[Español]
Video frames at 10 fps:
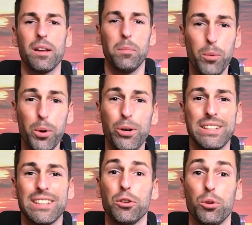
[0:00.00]
Muy
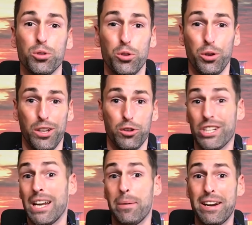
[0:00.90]
buenas a todos, soy
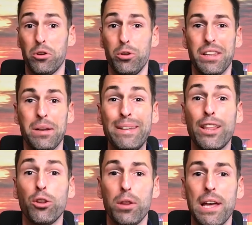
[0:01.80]
José Navarro del
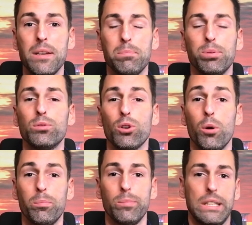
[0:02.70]
metododai.com